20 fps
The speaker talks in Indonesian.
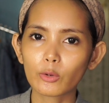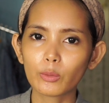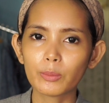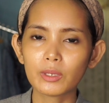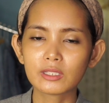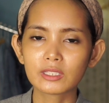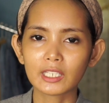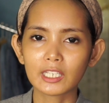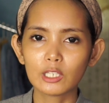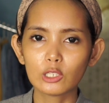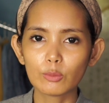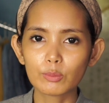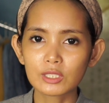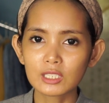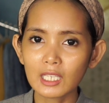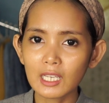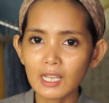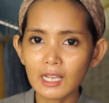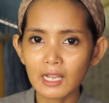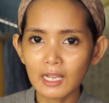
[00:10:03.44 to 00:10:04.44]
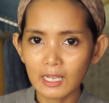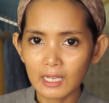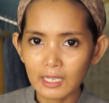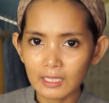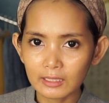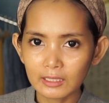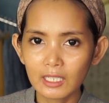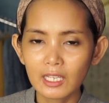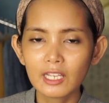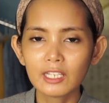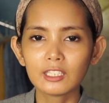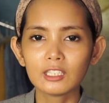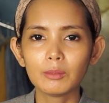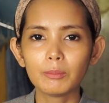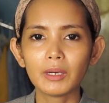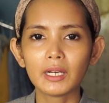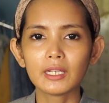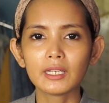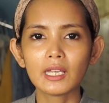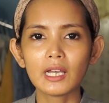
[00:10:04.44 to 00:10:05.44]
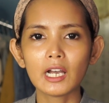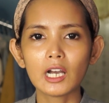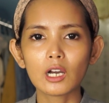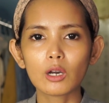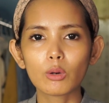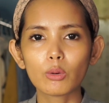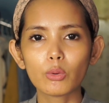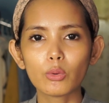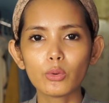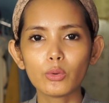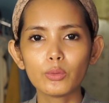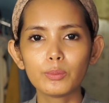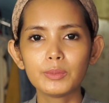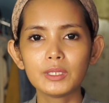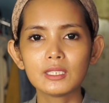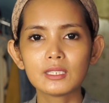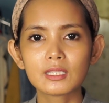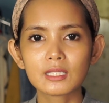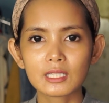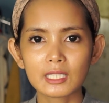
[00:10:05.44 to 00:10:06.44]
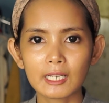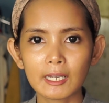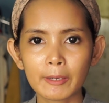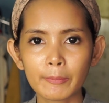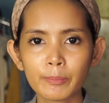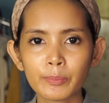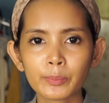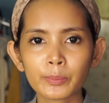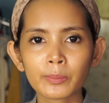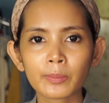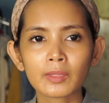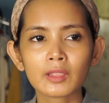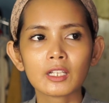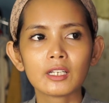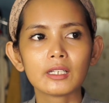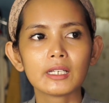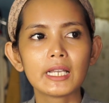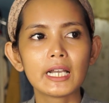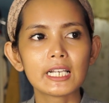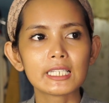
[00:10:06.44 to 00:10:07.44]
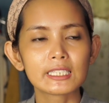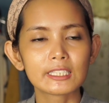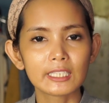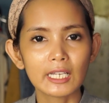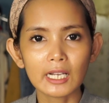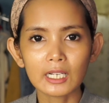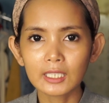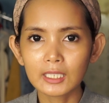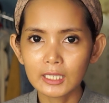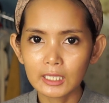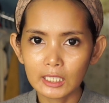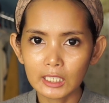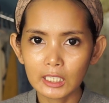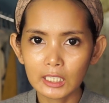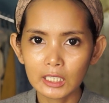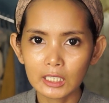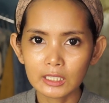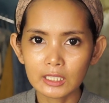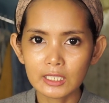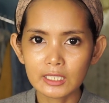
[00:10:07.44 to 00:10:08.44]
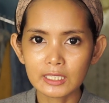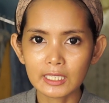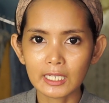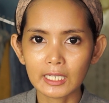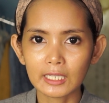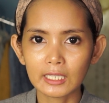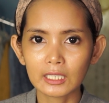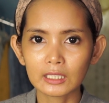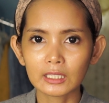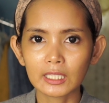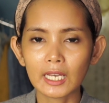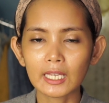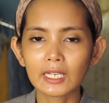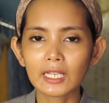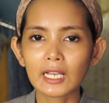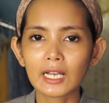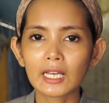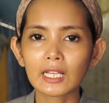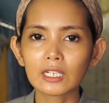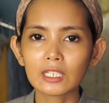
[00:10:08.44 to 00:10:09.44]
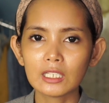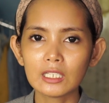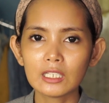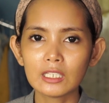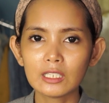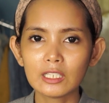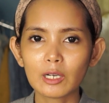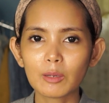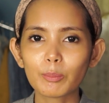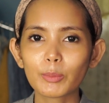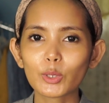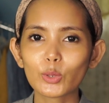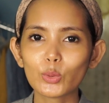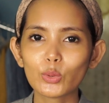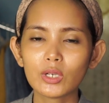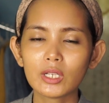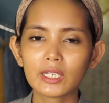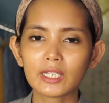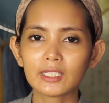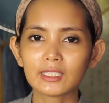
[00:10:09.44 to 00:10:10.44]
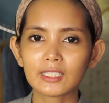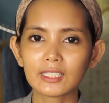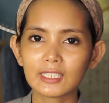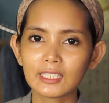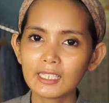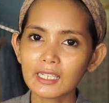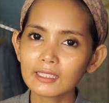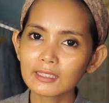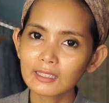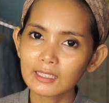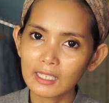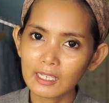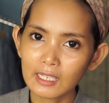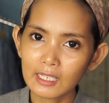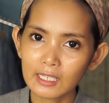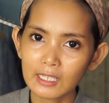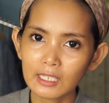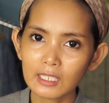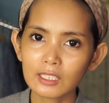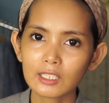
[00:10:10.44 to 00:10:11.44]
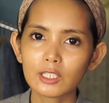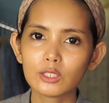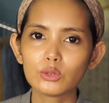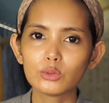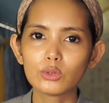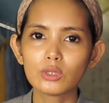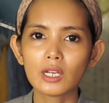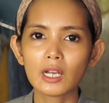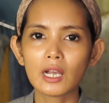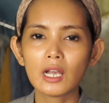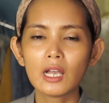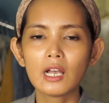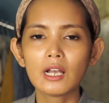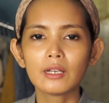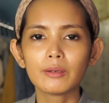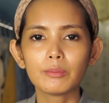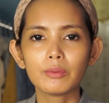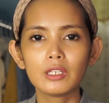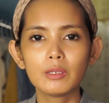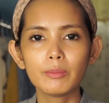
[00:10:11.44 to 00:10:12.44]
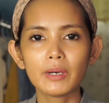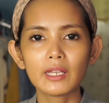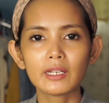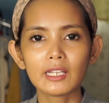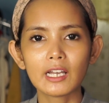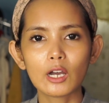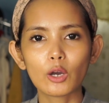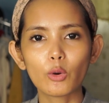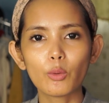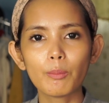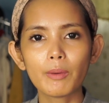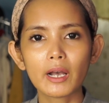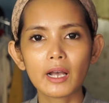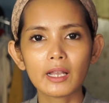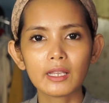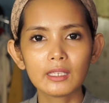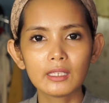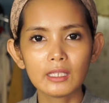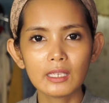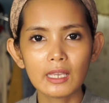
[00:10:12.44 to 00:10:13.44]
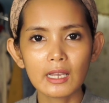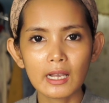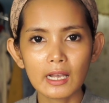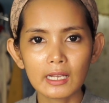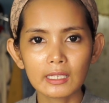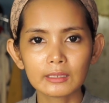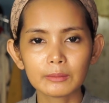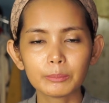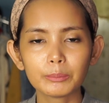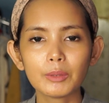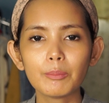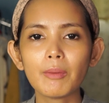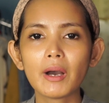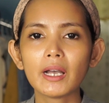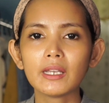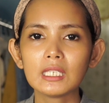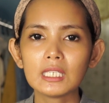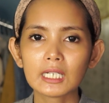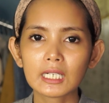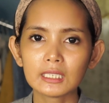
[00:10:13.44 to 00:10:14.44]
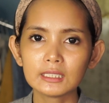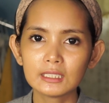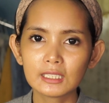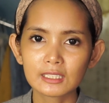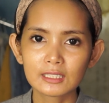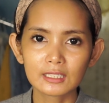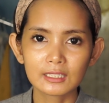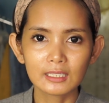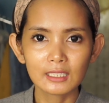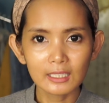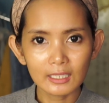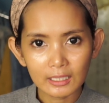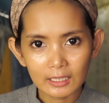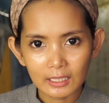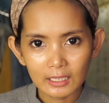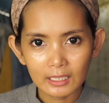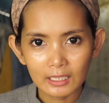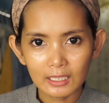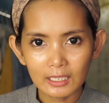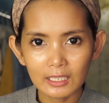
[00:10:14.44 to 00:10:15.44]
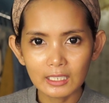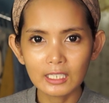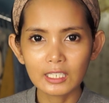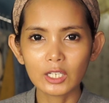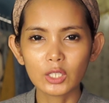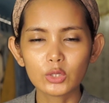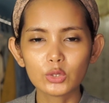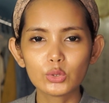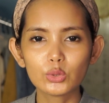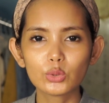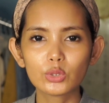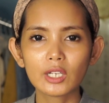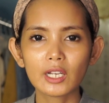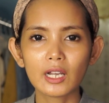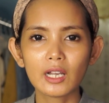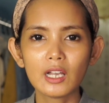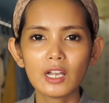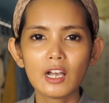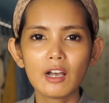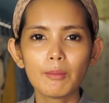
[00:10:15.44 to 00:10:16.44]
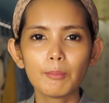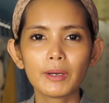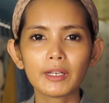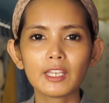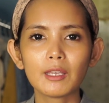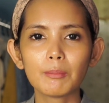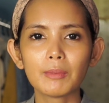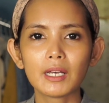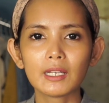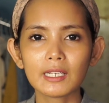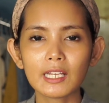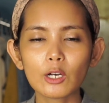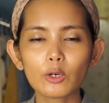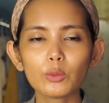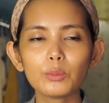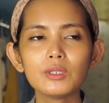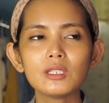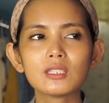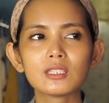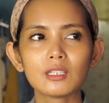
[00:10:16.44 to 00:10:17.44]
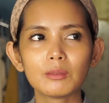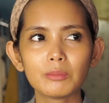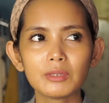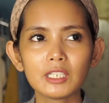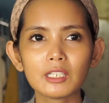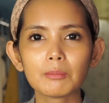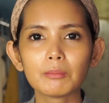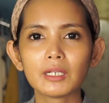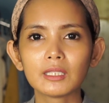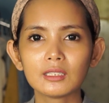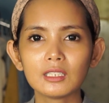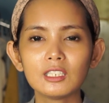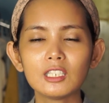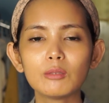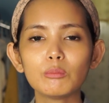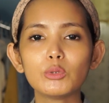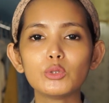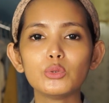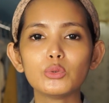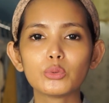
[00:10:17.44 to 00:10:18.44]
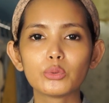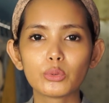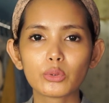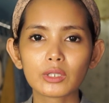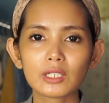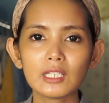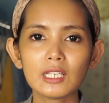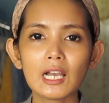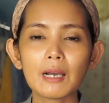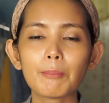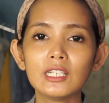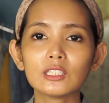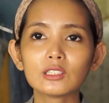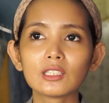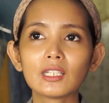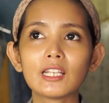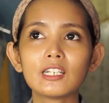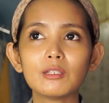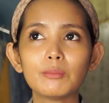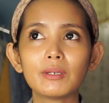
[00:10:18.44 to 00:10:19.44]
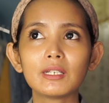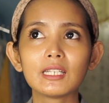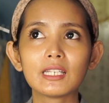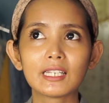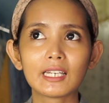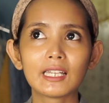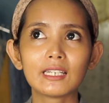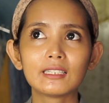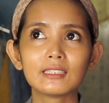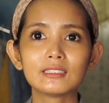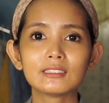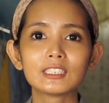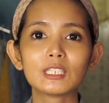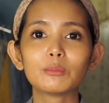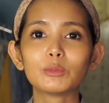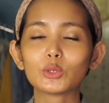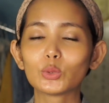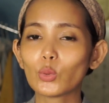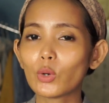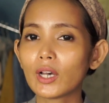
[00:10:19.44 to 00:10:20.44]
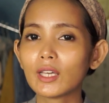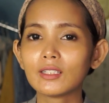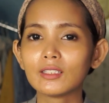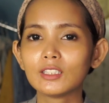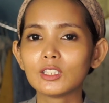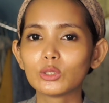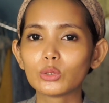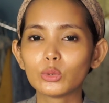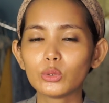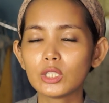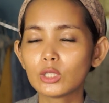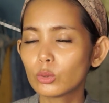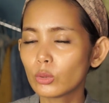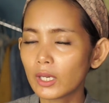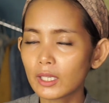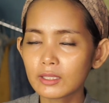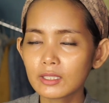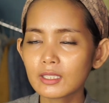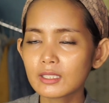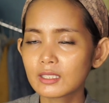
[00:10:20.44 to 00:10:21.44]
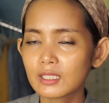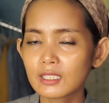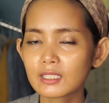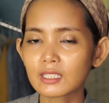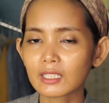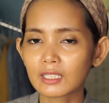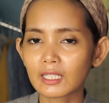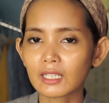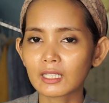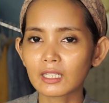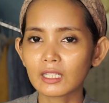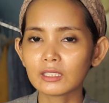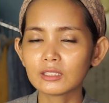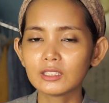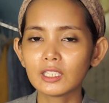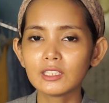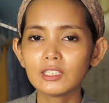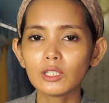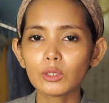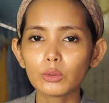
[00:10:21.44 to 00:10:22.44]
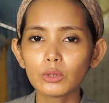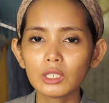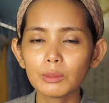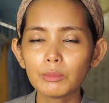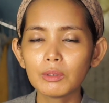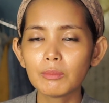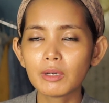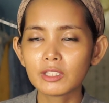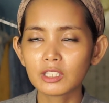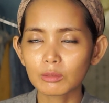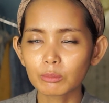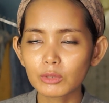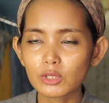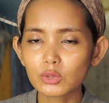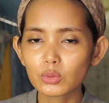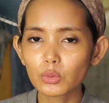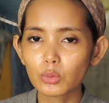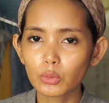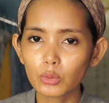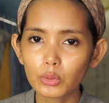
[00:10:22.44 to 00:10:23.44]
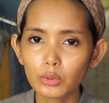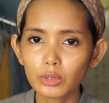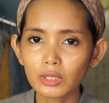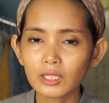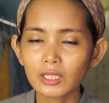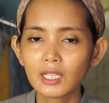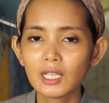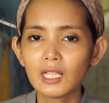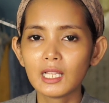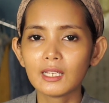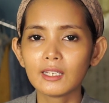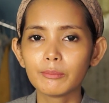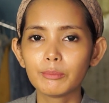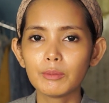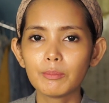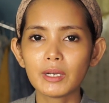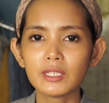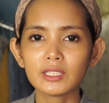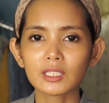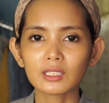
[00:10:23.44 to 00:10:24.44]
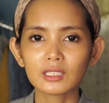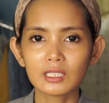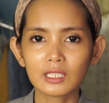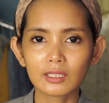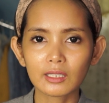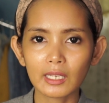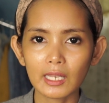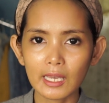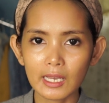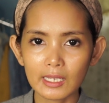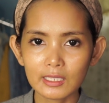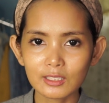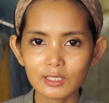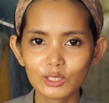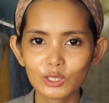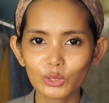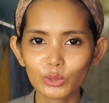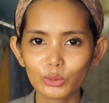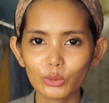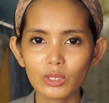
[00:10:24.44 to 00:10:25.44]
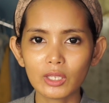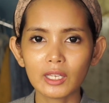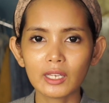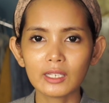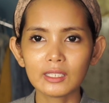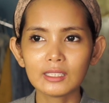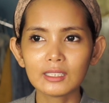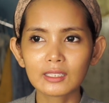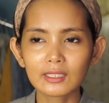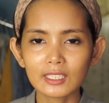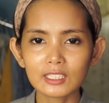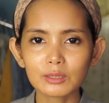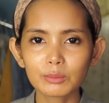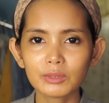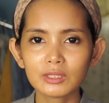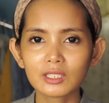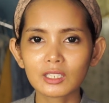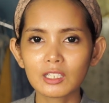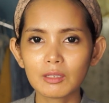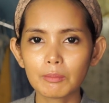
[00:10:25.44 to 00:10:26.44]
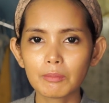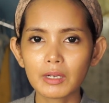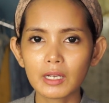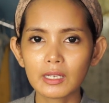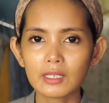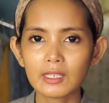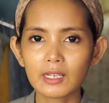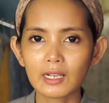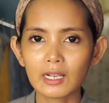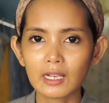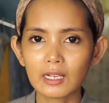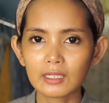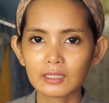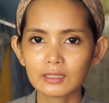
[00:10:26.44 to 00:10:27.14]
aku bisa hidup sehat gimana aku bisa nggak sakit di saat hari-hari yang penuh dengan kegiatan dan juga gimana aku bahagia membahagiakan diri sendiri dan juga bagaimana aku bisa menikmati dan menyukuri apa yang telah diberikan sama Tuhan gitu itu aja sih sekarang jadi aku lebih banyak bersyukur lebih banyak ikhlas gitu ya ikhlas menerima yang